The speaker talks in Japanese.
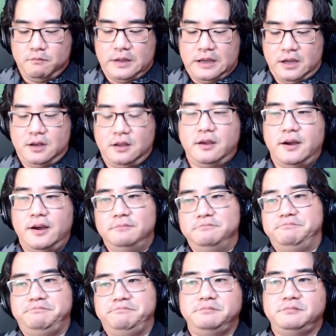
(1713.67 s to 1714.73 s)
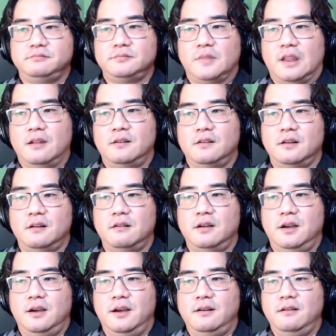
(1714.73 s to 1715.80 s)
極端な考えを持たず、
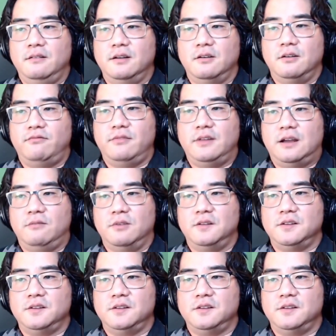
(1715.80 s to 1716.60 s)
えー、